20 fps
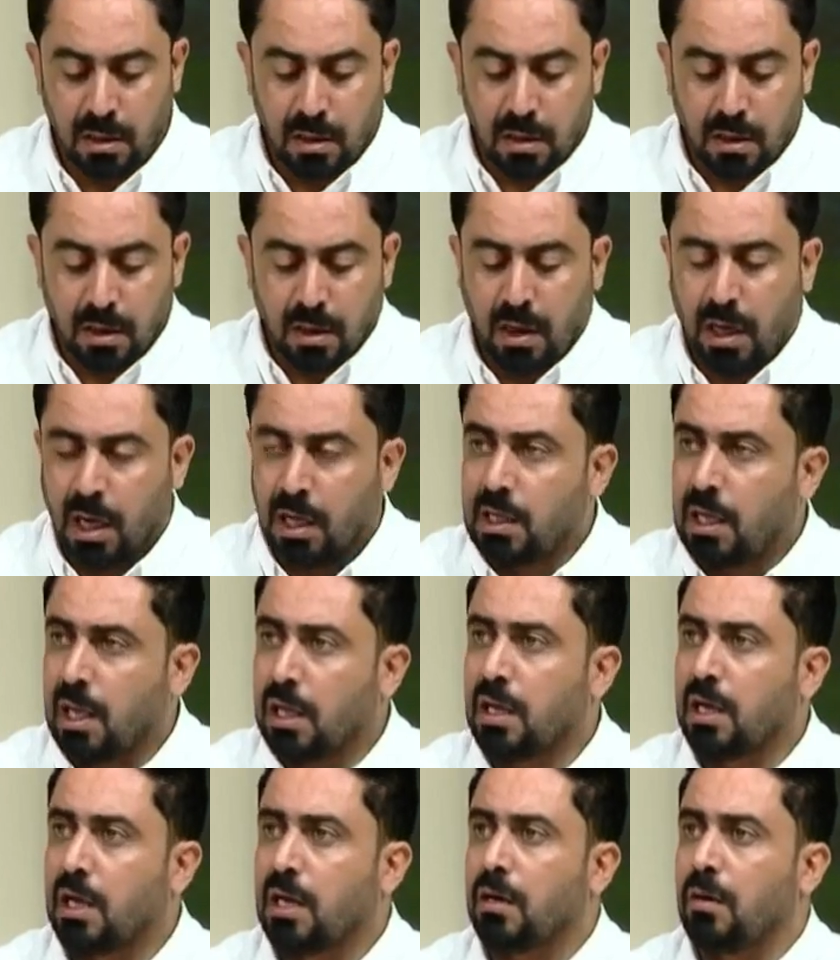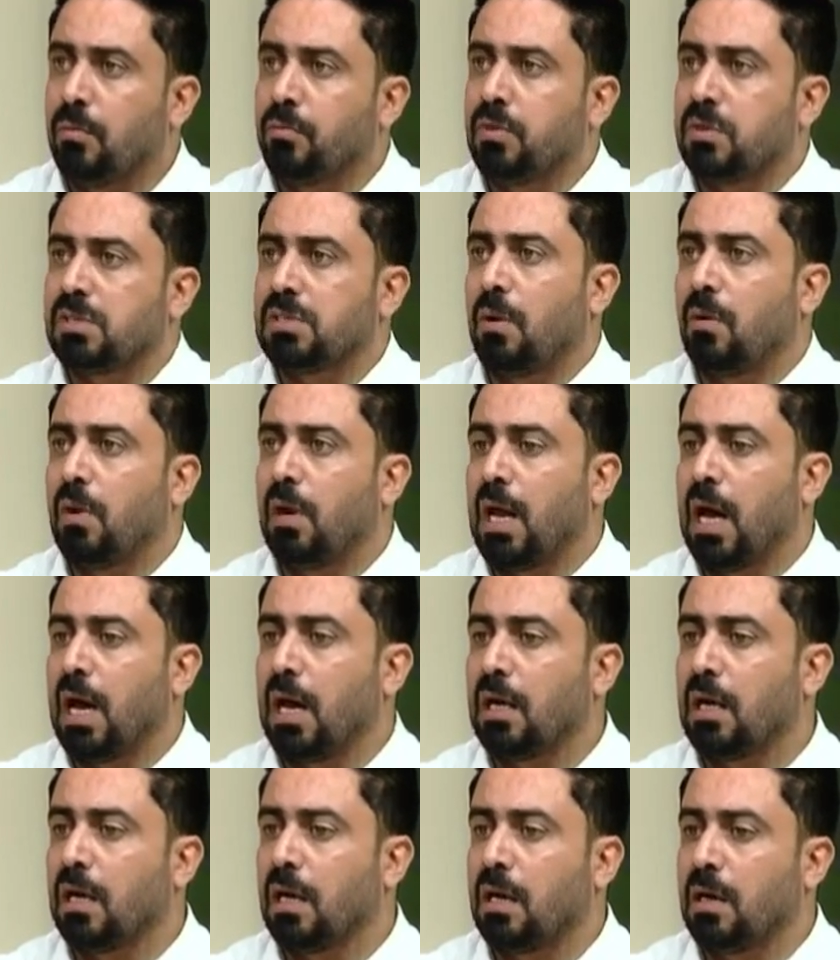حتى يظهر بمستواه
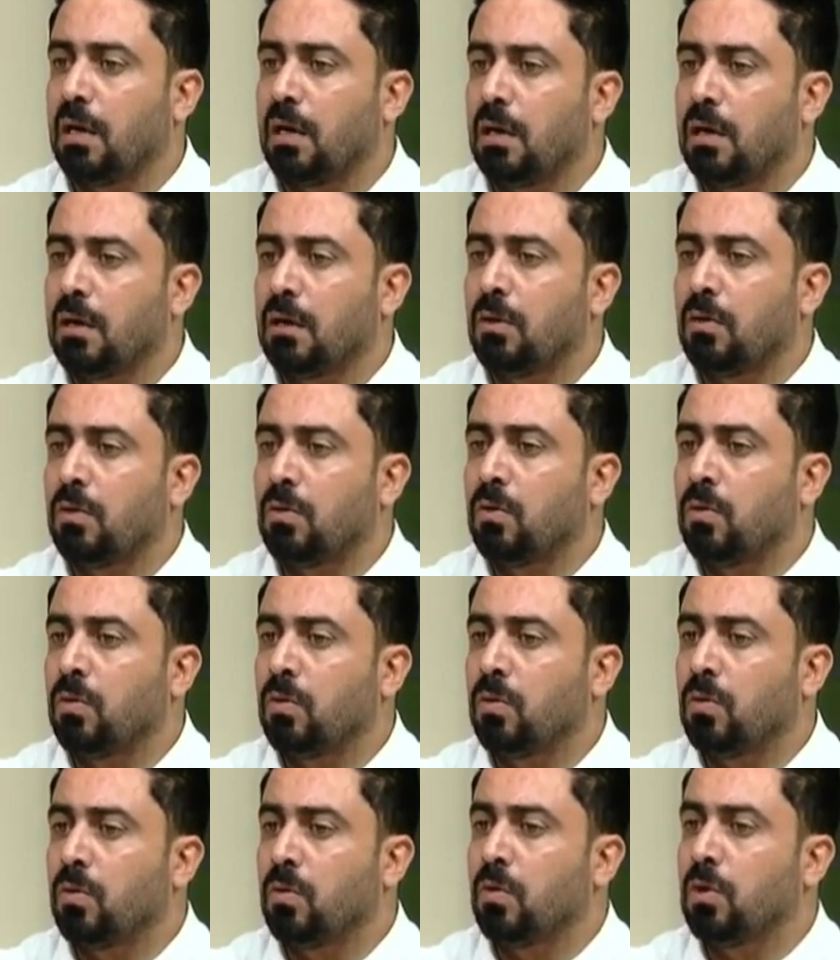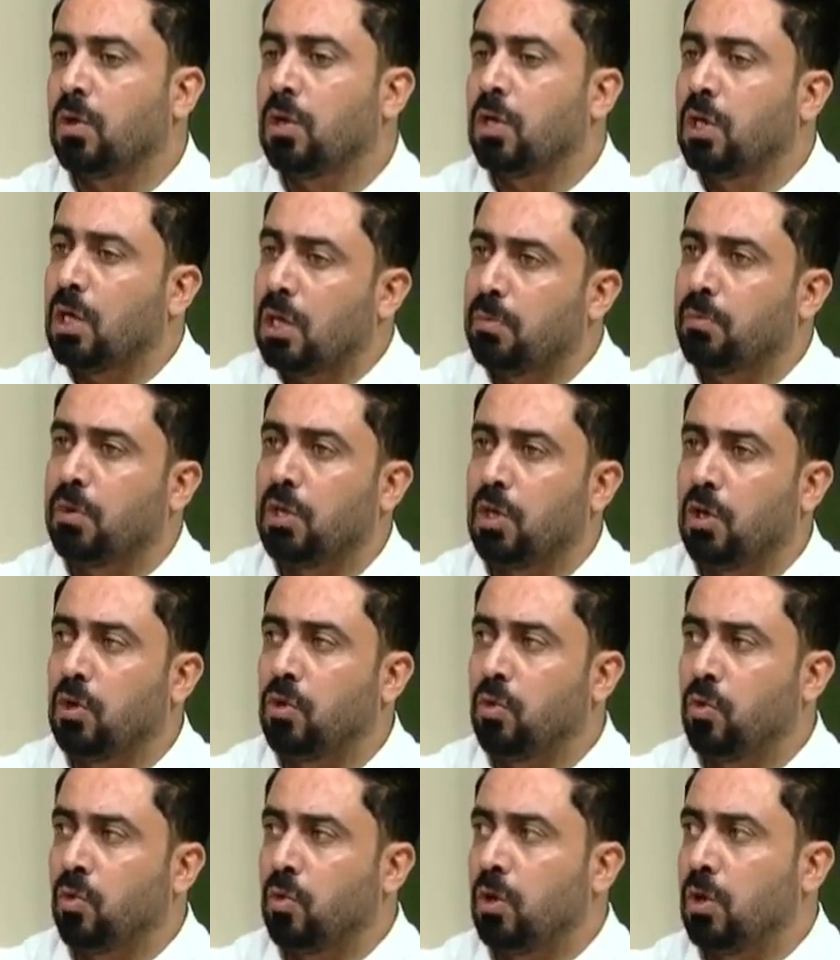الحقيقي ويثبت
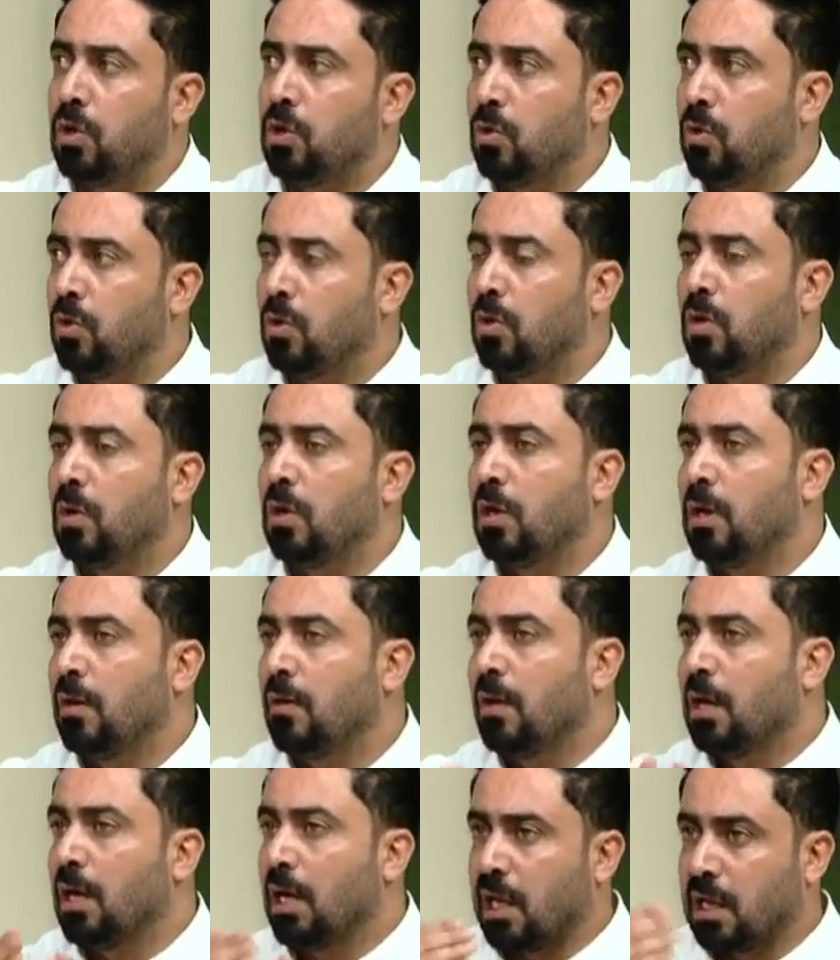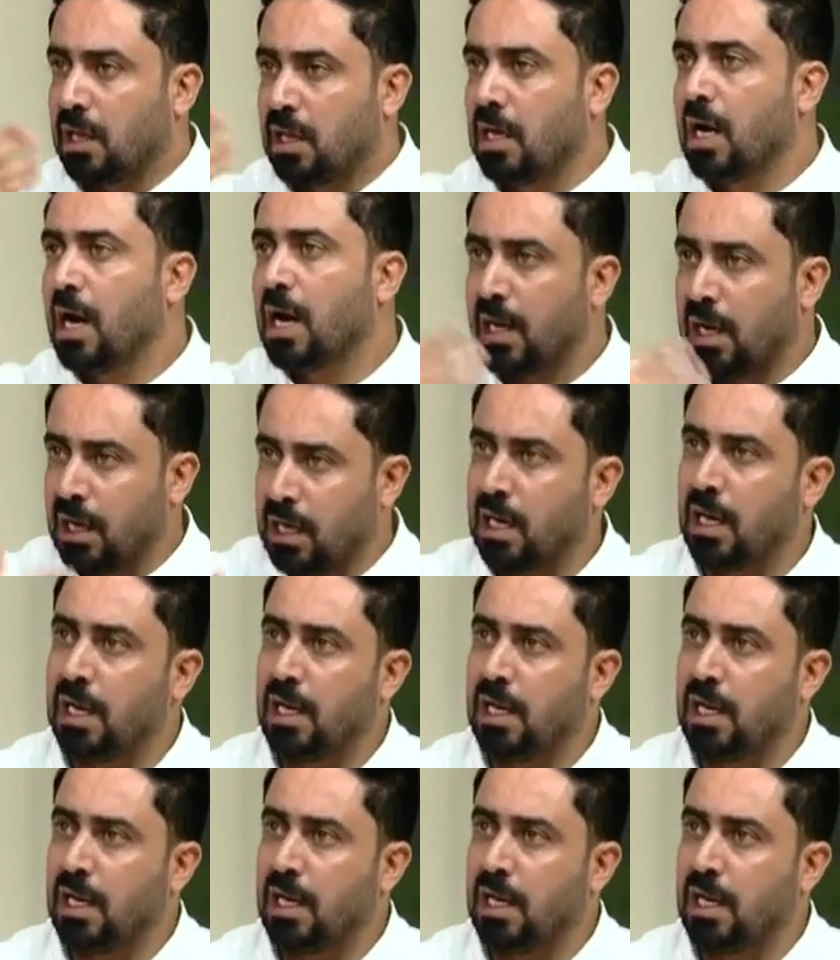أنه, إنه اختيارك إلى